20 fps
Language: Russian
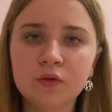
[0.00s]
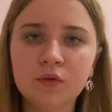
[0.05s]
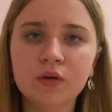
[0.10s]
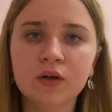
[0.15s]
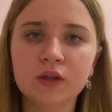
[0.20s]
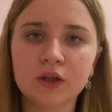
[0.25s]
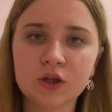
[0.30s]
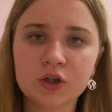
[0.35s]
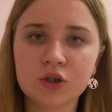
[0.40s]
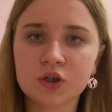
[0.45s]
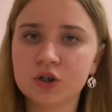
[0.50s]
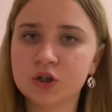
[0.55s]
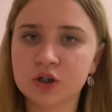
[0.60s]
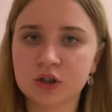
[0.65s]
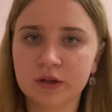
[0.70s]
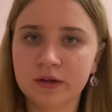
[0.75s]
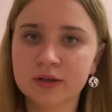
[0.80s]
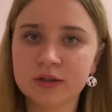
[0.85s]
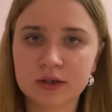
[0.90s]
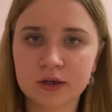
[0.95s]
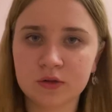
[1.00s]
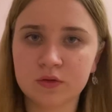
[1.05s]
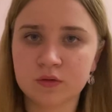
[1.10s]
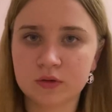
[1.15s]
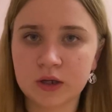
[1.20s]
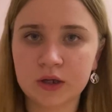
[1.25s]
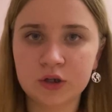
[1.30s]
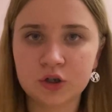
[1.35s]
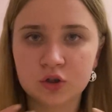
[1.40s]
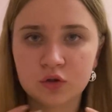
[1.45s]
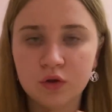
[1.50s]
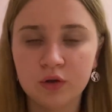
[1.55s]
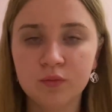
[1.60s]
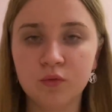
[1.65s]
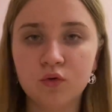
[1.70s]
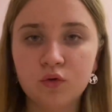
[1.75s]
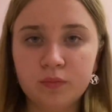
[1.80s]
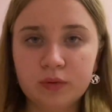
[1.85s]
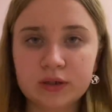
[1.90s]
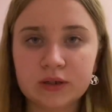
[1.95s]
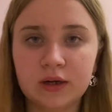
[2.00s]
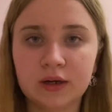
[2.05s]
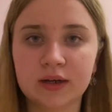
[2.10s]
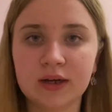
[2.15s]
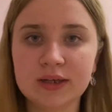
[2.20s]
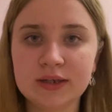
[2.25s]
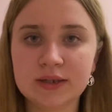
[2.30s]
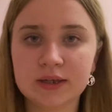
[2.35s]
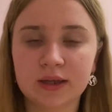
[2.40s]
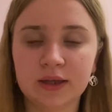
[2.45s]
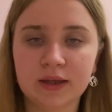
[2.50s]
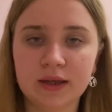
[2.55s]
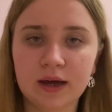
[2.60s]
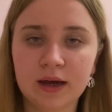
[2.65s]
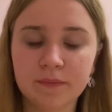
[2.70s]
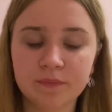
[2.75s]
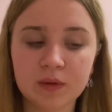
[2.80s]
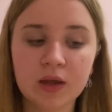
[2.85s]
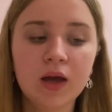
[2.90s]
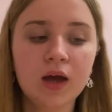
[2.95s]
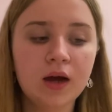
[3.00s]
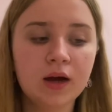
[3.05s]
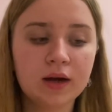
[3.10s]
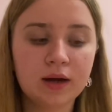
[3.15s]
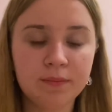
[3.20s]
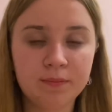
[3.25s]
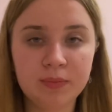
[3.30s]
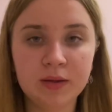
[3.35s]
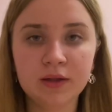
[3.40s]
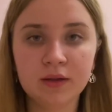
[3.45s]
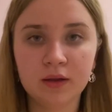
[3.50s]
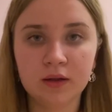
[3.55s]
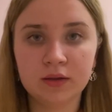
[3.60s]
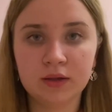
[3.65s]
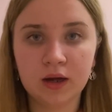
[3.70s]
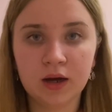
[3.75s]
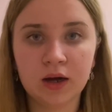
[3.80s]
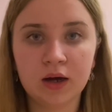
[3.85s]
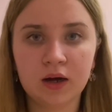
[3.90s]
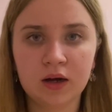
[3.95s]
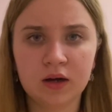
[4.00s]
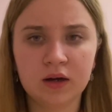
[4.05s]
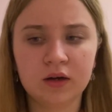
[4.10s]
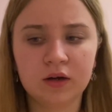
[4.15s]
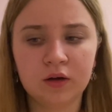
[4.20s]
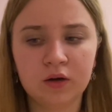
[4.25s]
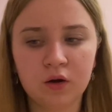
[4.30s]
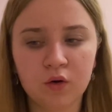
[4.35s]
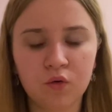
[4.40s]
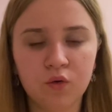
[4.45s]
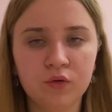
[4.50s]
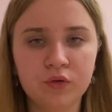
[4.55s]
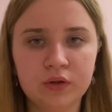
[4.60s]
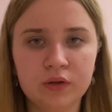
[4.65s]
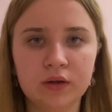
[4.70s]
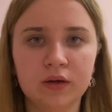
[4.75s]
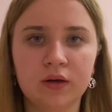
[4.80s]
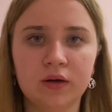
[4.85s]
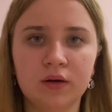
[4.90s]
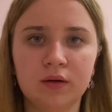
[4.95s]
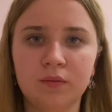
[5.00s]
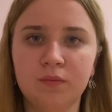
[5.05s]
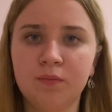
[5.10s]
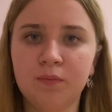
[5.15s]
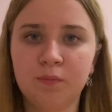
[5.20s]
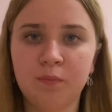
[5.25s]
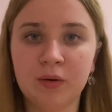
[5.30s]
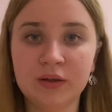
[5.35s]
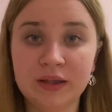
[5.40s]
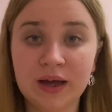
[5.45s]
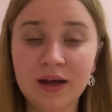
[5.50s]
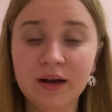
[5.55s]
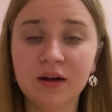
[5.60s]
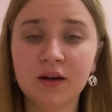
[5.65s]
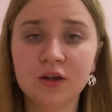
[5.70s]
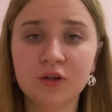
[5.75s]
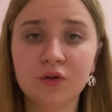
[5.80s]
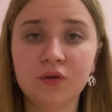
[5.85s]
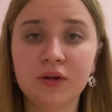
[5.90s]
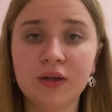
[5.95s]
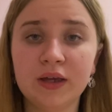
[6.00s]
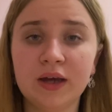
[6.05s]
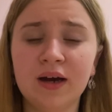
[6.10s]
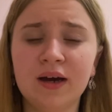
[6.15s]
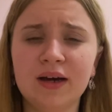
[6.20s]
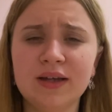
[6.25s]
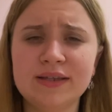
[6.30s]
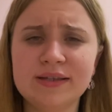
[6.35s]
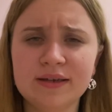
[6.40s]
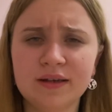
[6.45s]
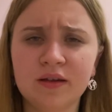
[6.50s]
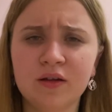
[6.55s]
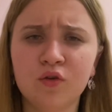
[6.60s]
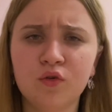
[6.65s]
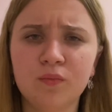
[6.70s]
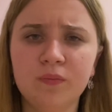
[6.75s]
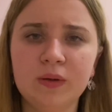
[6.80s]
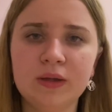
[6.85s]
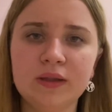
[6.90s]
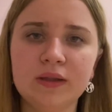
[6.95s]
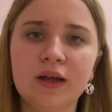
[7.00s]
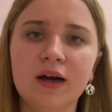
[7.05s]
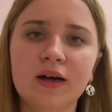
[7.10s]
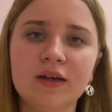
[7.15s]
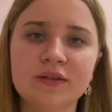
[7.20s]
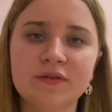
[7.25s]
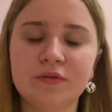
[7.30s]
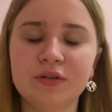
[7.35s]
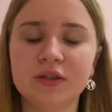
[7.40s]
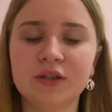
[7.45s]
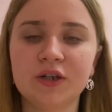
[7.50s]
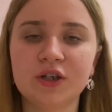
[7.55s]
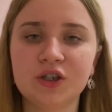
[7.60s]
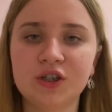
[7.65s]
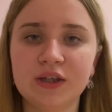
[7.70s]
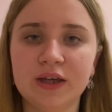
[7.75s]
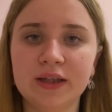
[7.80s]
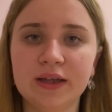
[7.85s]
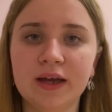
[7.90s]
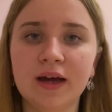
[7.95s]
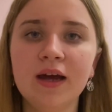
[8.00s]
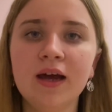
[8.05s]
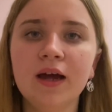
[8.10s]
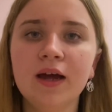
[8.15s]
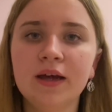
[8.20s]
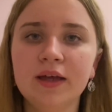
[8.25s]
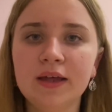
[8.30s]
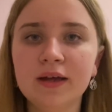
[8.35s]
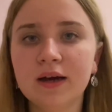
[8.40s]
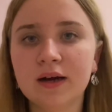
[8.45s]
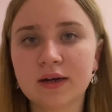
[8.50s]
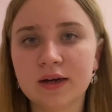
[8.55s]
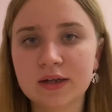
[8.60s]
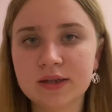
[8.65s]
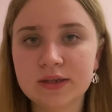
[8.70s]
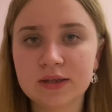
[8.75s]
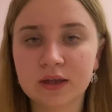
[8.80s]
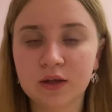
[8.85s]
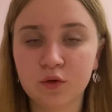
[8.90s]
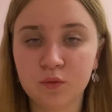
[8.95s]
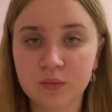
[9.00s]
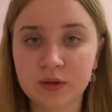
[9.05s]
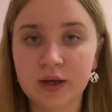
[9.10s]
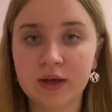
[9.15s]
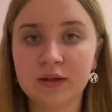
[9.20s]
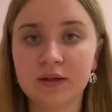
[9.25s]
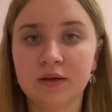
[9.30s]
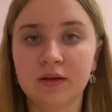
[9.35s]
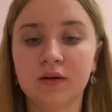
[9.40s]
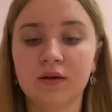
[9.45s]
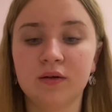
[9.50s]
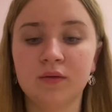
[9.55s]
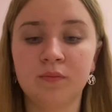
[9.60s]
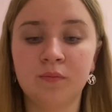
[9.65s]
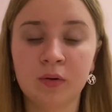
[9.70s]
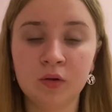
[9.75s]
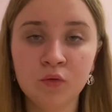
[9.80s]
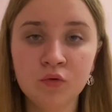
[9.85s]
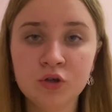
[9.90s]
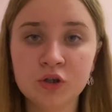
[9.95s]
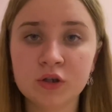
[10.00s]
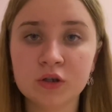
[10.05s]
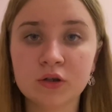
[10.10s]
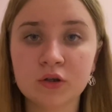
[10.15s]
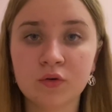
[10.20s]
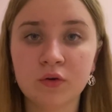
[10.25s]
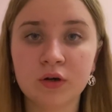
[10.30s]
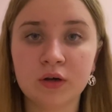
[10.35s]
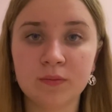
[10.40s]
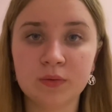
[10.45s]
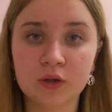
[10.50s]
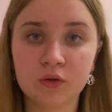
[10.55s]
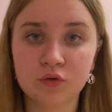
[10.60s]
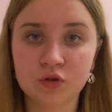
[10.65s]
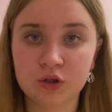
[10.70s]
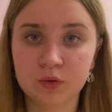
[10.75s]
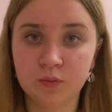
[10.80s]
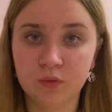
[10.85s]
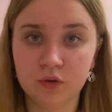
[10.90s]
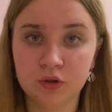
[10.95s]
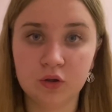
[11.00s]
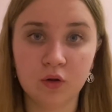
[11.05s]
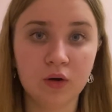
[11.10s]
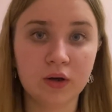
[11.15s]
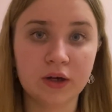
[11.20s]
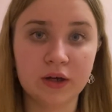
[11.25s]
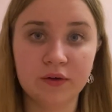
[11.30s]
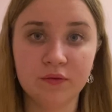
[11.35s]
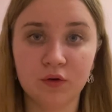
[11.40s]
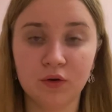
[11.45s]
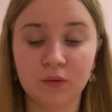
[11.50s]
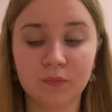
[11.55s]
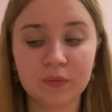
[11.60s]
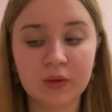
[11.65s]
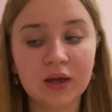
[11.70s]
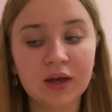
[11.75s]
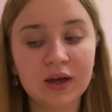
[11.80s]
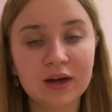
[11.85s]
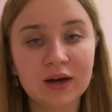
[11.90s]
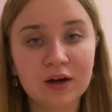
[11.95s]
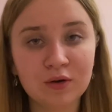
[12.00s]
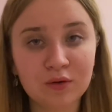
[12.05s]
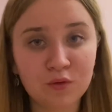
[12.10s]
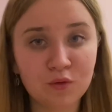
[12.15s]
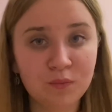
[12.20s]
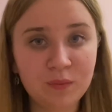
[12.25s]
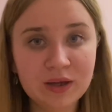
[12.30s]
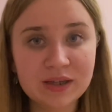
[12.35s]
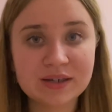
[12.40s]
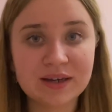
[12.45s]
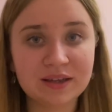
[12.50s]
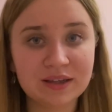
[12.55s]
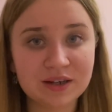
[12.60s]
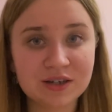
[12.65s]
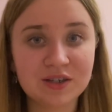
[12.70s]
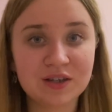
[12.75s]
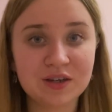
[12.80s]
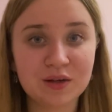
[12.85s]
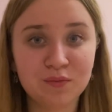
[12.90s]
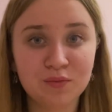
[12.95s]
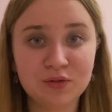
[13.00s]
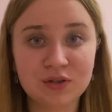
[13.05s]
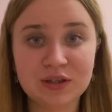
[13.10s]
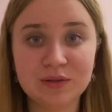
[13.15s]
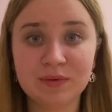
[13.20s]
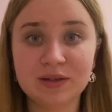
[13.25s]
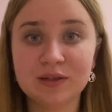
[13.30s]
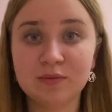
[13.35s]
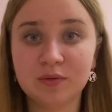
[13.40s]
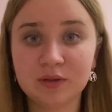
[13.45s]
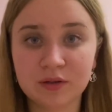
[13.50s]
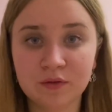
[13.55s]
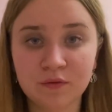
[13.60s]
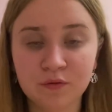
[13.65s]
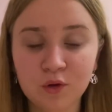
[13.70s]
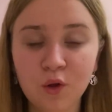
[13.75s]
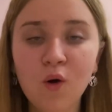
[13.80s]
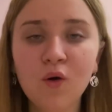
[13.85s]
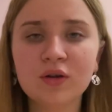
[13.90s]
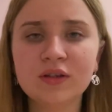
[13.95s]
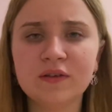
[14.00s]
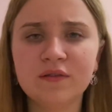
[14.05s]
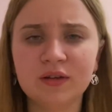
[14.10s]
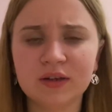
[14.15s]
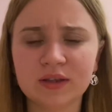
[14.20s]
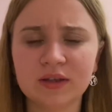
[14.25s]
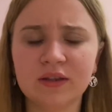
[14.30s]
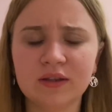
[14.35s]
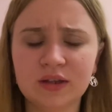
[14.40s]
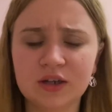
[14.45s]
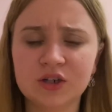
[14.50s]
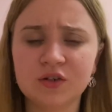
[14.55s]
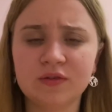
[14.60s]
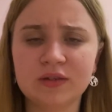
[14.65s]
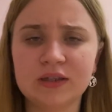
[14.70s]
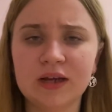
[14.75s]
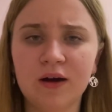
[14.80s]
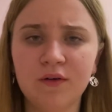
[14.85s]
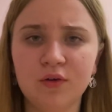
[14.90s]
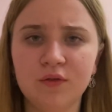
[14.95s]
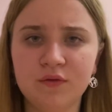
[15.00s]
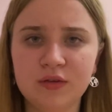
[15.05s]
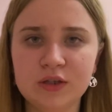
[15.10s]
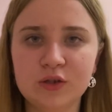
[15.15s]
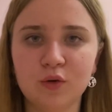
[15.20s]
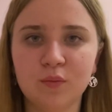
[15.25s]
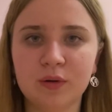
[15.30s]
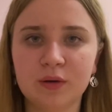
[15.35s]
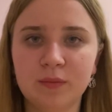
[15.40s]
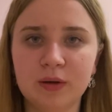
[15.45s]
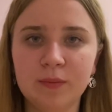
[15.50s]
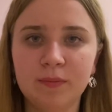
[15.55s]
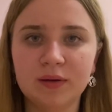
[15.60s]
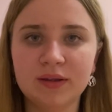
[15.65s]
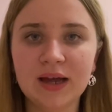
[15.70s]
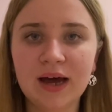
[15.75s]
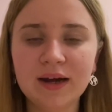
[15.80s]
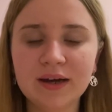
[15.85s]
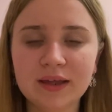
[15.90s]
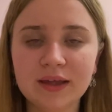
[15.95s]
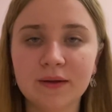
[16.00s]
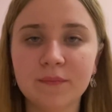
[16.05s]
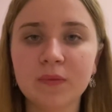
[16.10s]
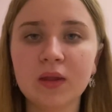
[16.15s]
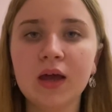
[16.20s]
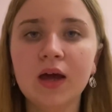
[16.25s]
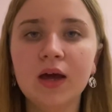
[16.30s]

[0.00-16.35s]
Ну и, конечно же, человек сразу знает, что ему купить. Как раз-таки я копила на какой-то подарок, который я хотела купить на свой день рождения, и как раз-таки у меня это получится скоро, мне нужно будет только его купить. Конечно же, я буду снимать об этом влог, влог, наверное, даже вставлю видео про мои подарки.